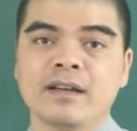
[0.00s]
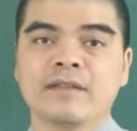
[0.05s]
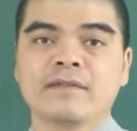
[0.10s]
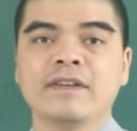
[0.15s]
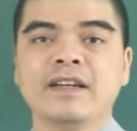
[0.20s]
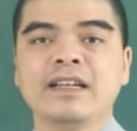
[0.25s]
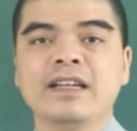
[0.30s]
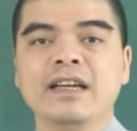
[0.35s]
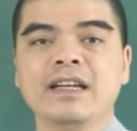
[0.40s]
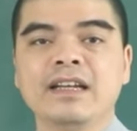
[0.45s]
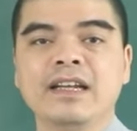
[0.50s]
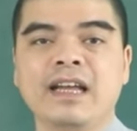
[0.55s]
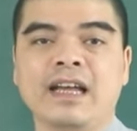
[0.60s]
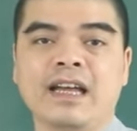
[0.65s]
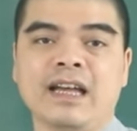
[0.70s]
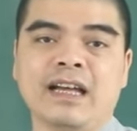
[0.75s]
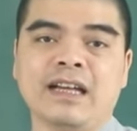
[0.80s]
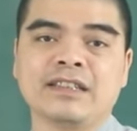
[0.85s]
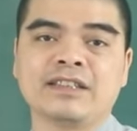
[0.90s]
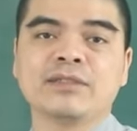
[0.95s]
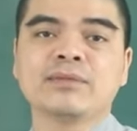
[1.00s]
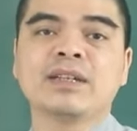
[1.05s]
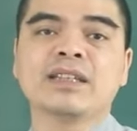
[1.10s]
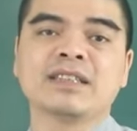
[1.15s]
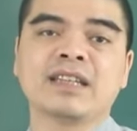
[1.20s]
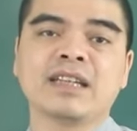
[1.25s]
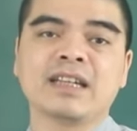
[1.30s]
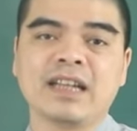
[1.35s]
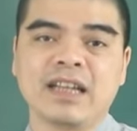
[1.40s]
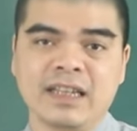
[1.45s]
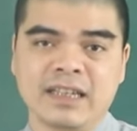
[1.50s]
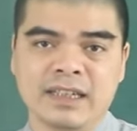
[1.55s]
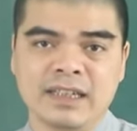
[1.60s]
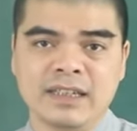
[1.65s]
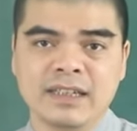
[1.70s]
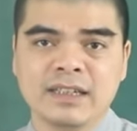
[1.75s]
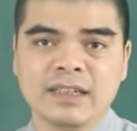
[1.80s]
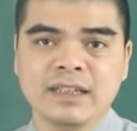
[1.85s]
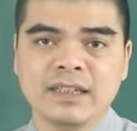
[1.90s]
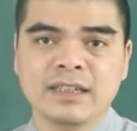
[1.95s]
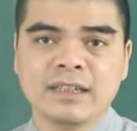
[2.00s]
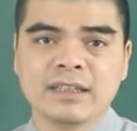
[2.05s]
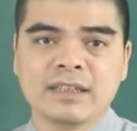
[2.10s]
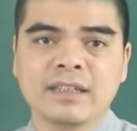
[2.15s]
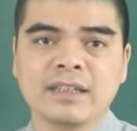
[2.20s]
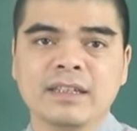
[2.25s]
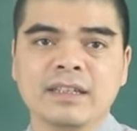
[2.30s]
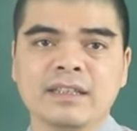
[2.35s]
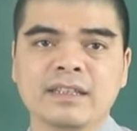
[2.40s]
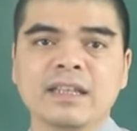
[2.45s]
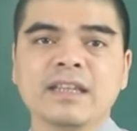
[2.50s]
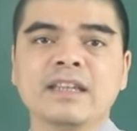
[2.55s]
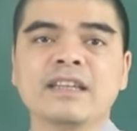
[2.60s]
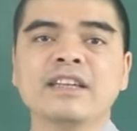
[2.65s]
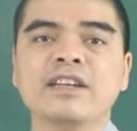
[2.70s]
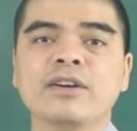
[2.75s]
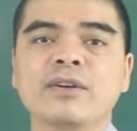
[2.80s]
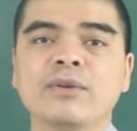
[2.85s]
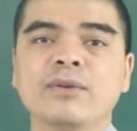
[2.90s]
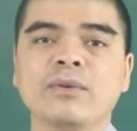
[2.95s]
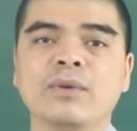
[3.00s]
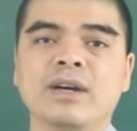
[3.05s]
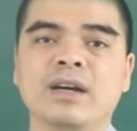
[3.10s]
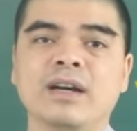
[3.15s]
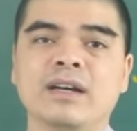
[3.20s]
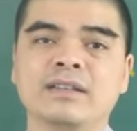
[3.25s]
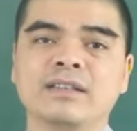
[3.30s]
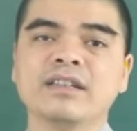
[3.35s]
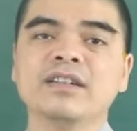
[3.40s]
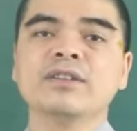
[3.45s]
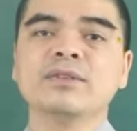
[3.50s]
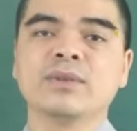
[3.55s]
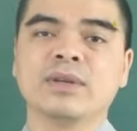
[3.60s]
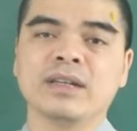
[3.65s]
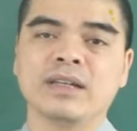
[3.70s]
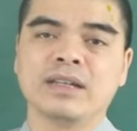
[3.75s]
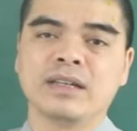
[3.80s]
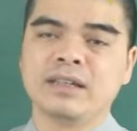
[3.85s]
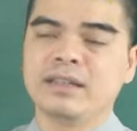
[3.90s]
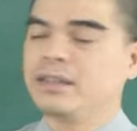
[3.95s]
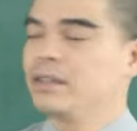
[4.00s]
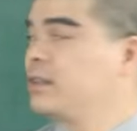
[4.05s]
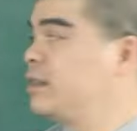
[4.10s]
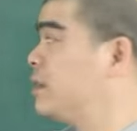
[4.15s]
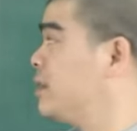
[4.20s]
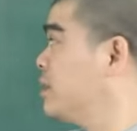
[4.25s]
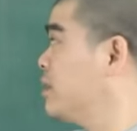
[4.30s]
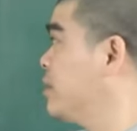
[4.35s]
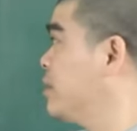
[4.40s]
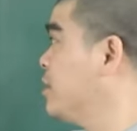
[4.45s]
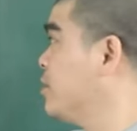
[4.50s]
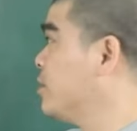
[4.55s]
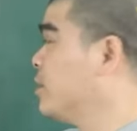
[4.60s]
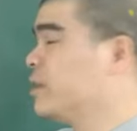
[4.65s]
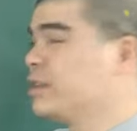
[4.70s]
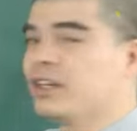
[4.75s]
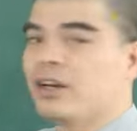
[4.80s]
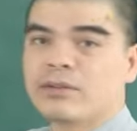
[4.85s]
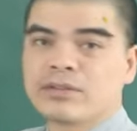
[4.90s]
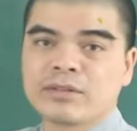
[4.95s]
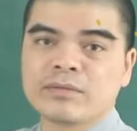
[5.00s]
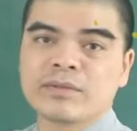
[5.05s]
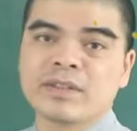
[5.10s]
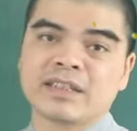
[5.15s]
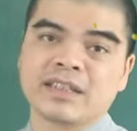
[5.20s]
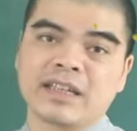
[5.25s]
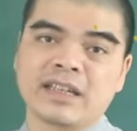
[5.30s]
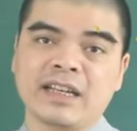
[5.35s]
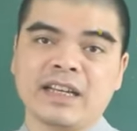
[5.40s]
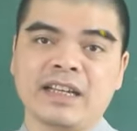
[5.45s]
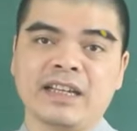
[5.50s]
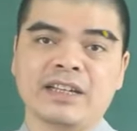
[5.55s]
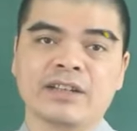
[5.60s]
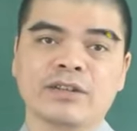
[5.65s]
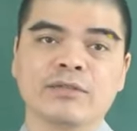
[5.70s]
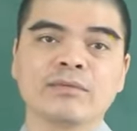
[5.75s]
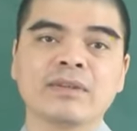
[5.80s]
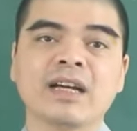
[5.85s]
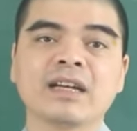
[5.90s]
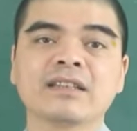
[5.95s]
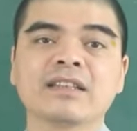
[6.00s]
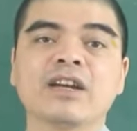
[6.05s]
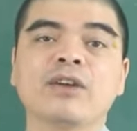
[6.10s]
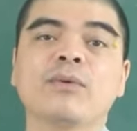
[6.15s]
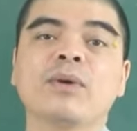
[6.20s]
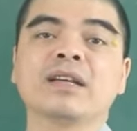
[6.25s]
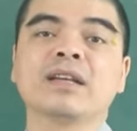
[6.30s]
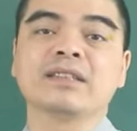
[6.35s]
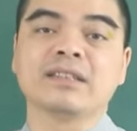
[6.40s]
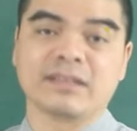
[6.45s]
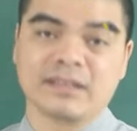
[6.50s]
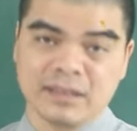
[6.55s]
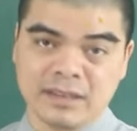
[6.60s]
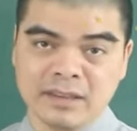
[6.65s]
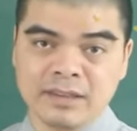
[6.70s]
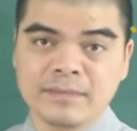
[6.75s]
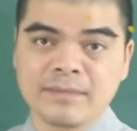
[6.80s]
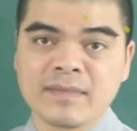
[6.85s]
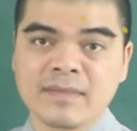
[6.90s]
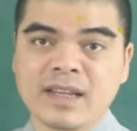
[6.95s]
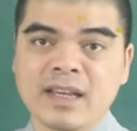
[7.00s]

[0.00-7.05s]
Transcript: vậy nên là trong thời gian này thì tình yêu của những người tuổi những người tuổi dậu trong thời gian này cũng đang thăng hoa rực rỡ